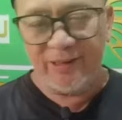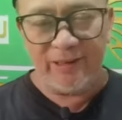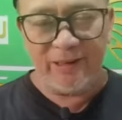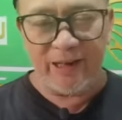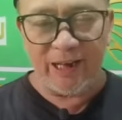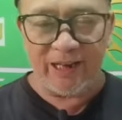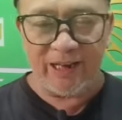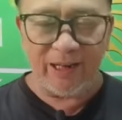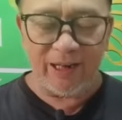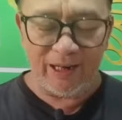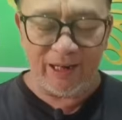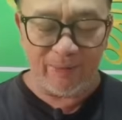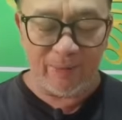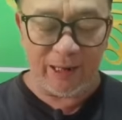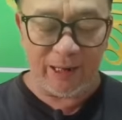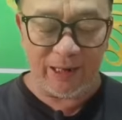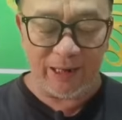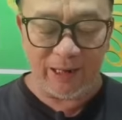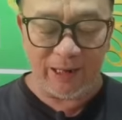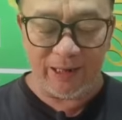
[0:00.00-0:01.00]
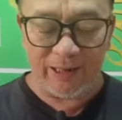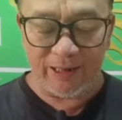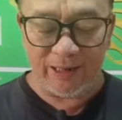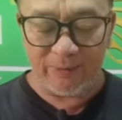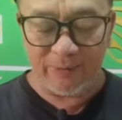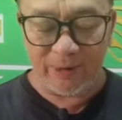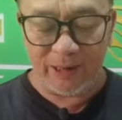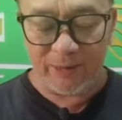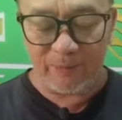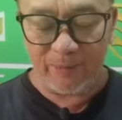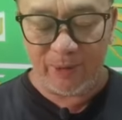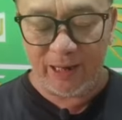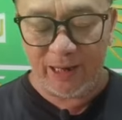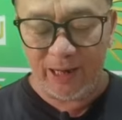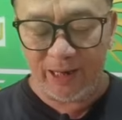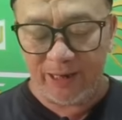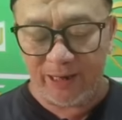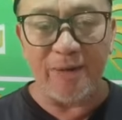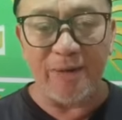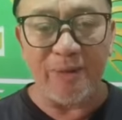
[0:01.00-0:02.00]
Nah inilah barangkali maka
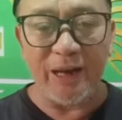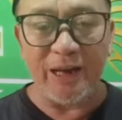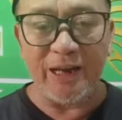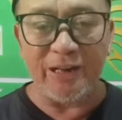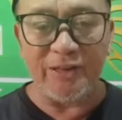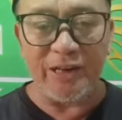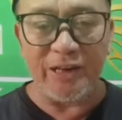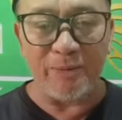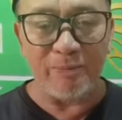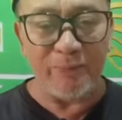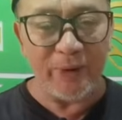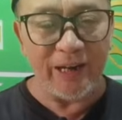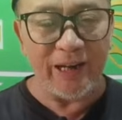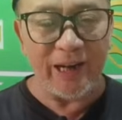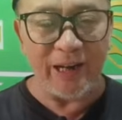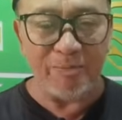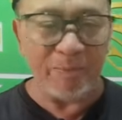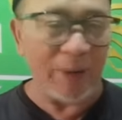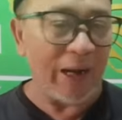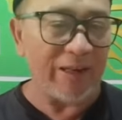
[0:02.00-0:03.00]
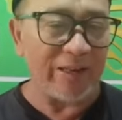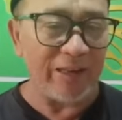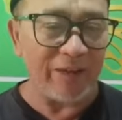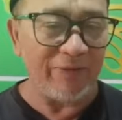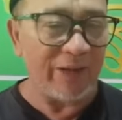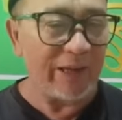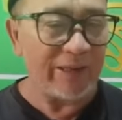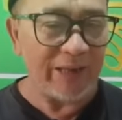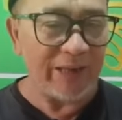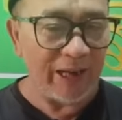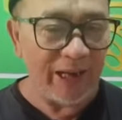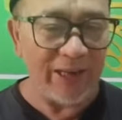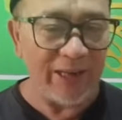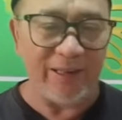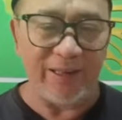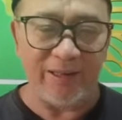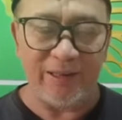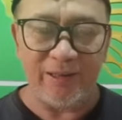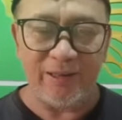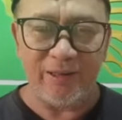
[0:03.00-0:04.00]
pada hari Abah ingin sampaikan fakta-fakta
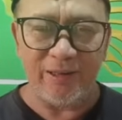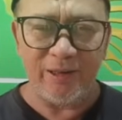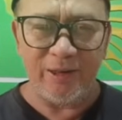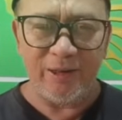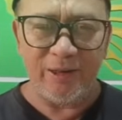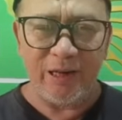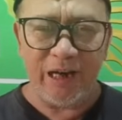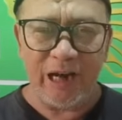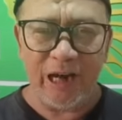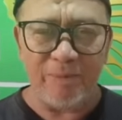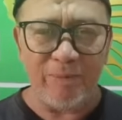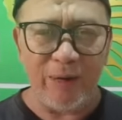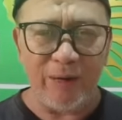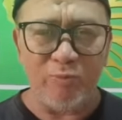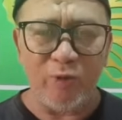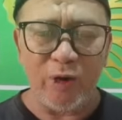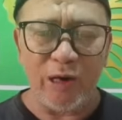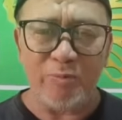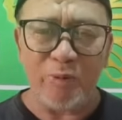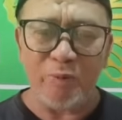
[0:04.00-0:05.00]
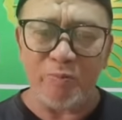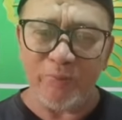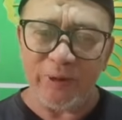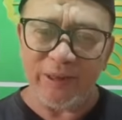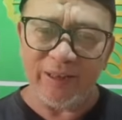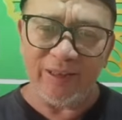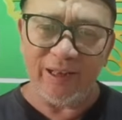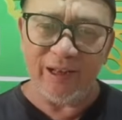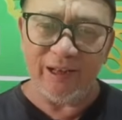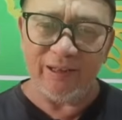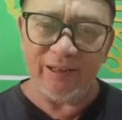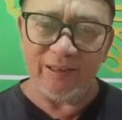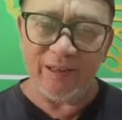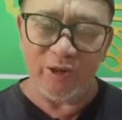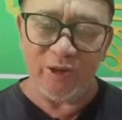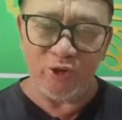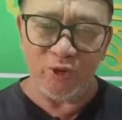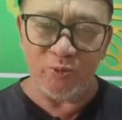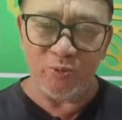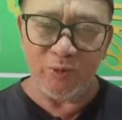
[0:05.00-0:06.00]
lagi. Abah bukan memfitnah
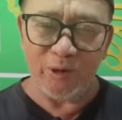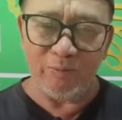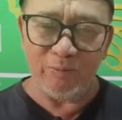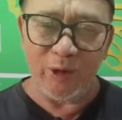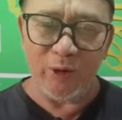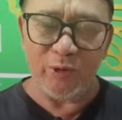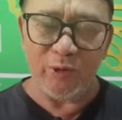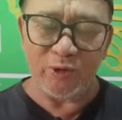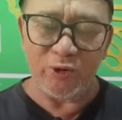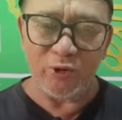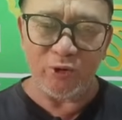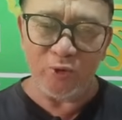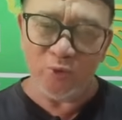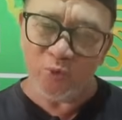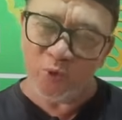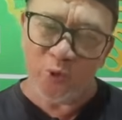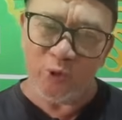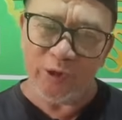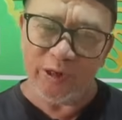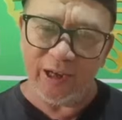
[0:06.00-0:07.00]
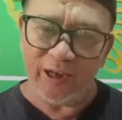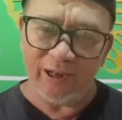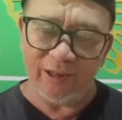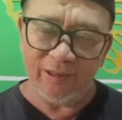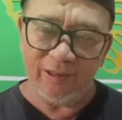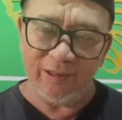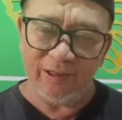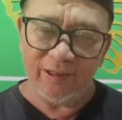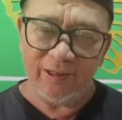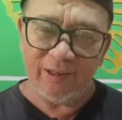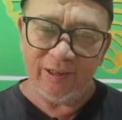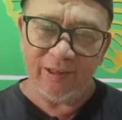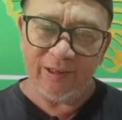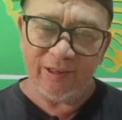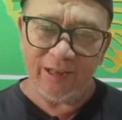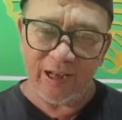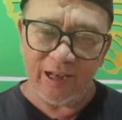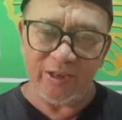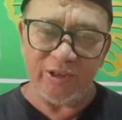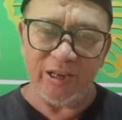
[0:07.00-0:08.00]
tadi semua bahwa sesungguhnya
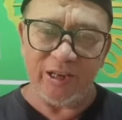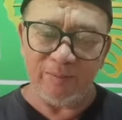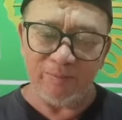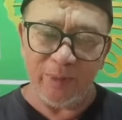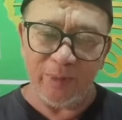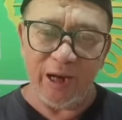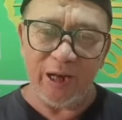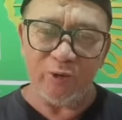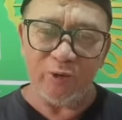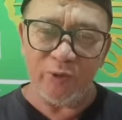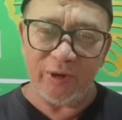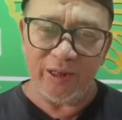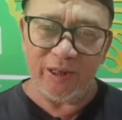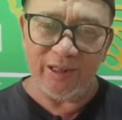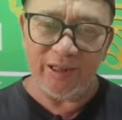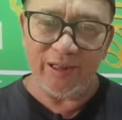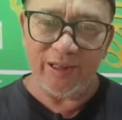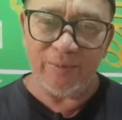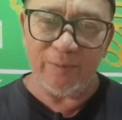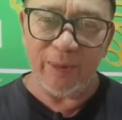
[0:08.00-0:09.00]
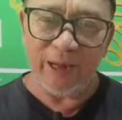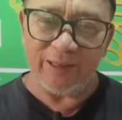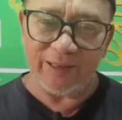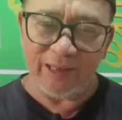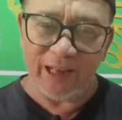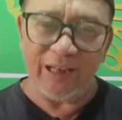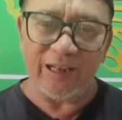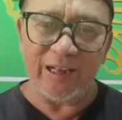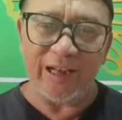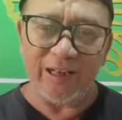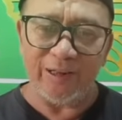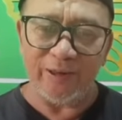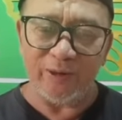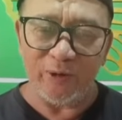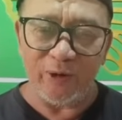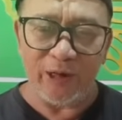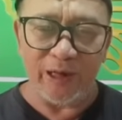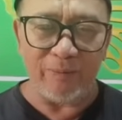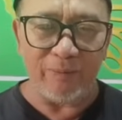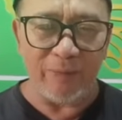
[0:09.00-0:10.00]
nasab Baalwi ini dibatalkan
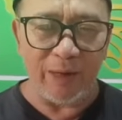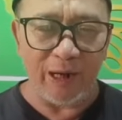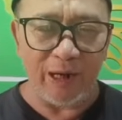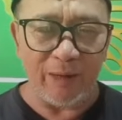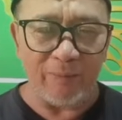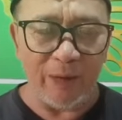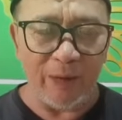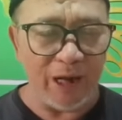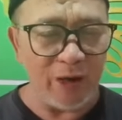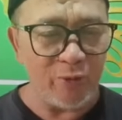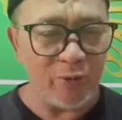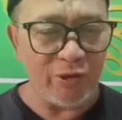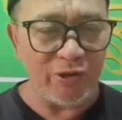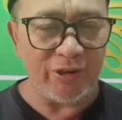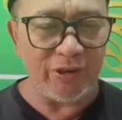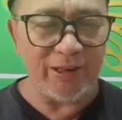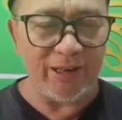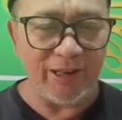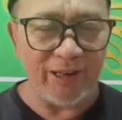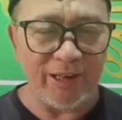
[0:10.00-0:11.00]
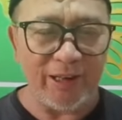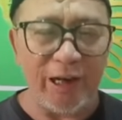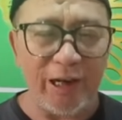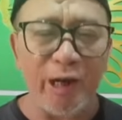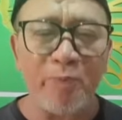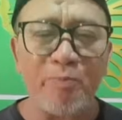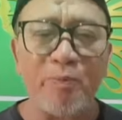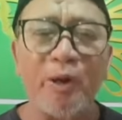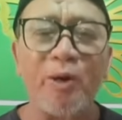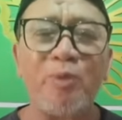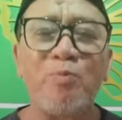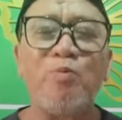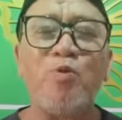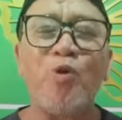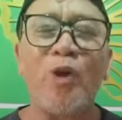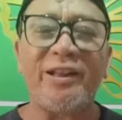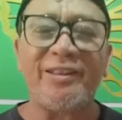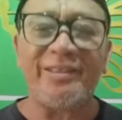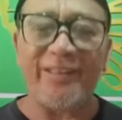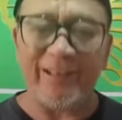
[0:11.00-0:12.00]
oleh ba Baalwi sendiri dengan
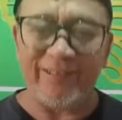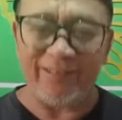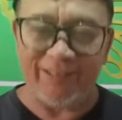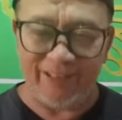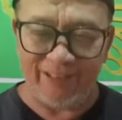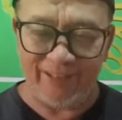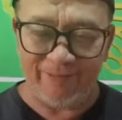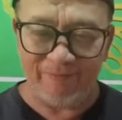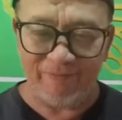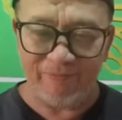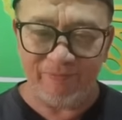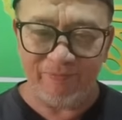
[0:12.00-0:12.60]
perbuatannya.